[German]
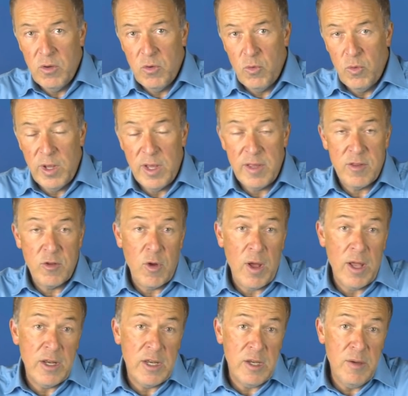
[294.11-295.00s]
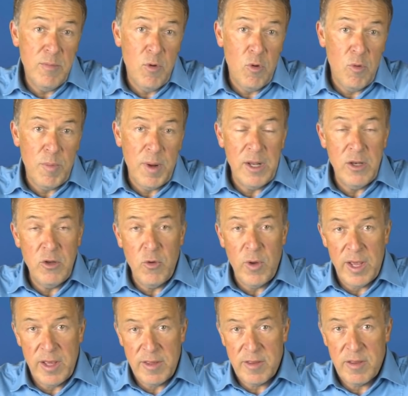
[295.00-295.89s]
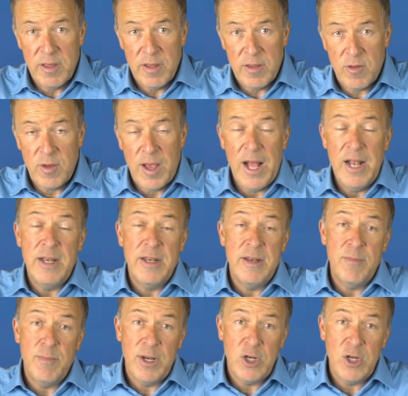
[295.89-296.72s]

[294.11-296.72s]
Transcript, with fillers: US, an T-Mobile US zu halten.